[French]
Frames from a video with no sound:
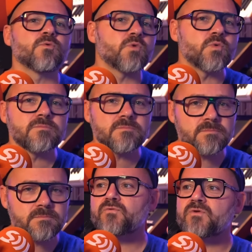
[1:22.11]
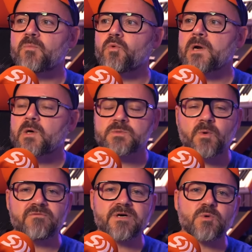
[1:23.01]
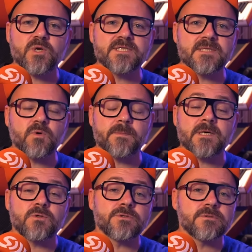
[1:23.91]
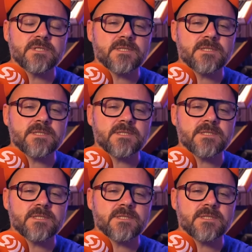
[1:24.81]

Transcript: Donc bon, enfin bon, là, on se prend vraiment la tête pour pas grand-chose.